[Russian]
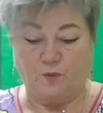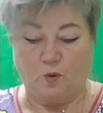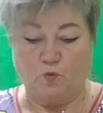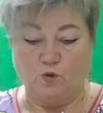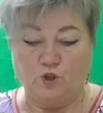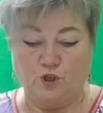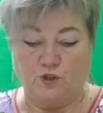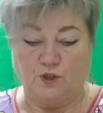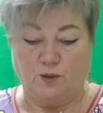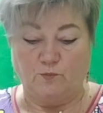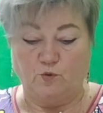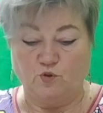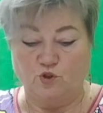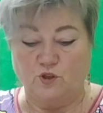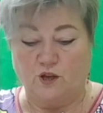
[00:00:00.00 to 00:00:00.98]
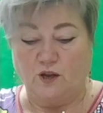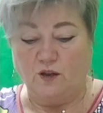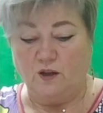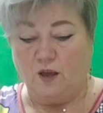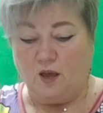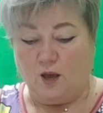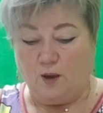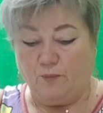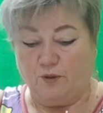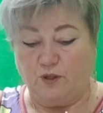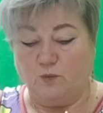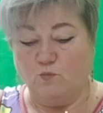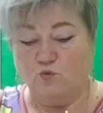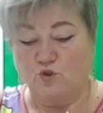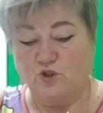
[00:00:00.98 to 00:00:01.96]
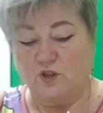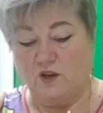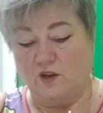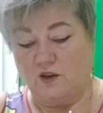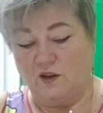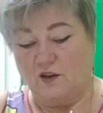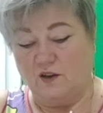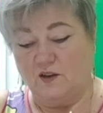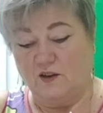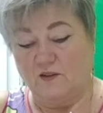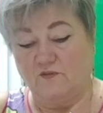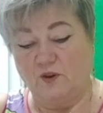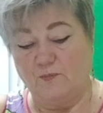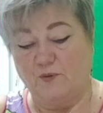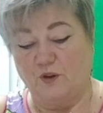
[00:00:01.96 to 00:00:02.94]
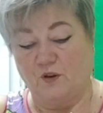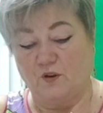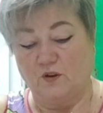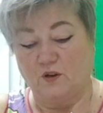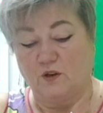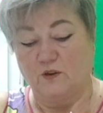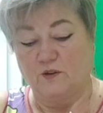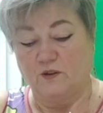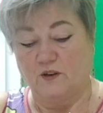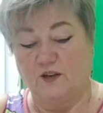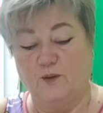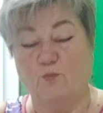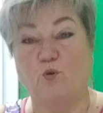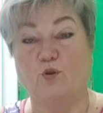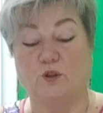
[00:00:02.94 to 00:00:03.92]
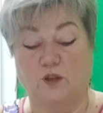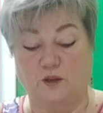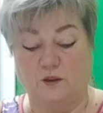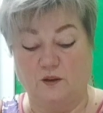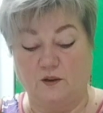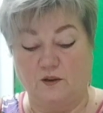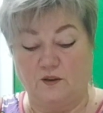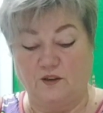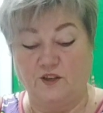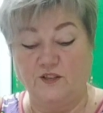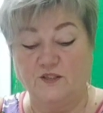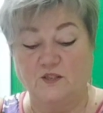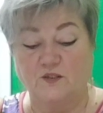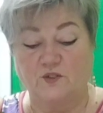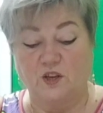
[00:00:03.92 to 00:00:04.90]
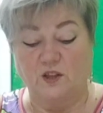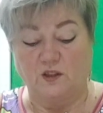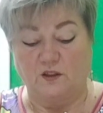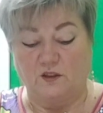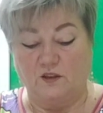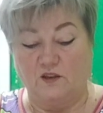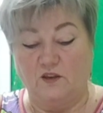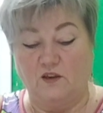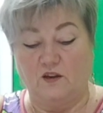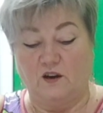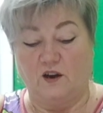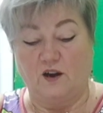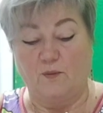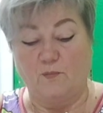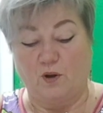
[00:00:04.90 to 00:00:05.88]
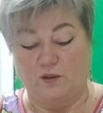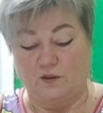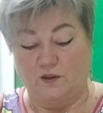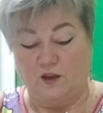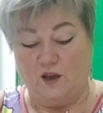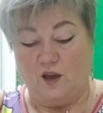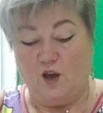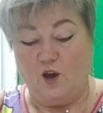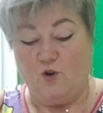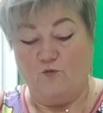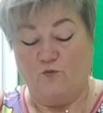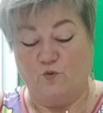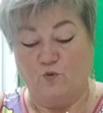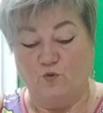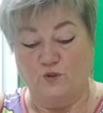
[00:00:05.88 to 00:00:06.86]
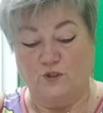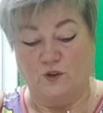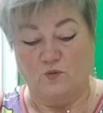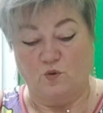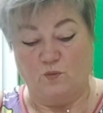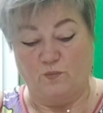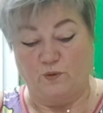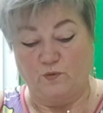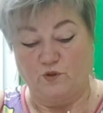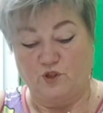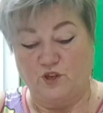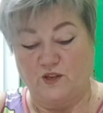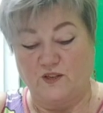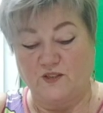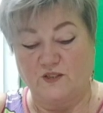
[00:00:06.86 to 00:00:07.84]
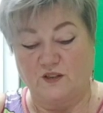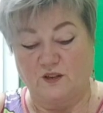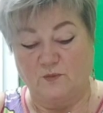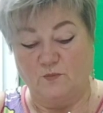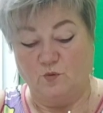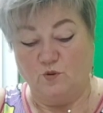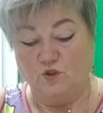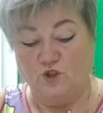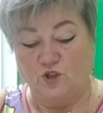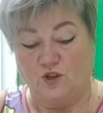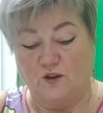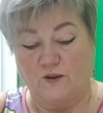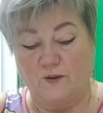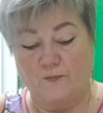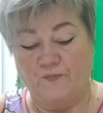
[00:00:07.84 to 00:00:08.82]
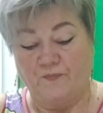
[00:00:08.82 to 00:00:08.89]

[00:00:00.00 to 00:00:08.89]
очень нам нужна, потому что, э, во-первых, лимонный и цвет, и аромат. Вкус такой получается, лимончик –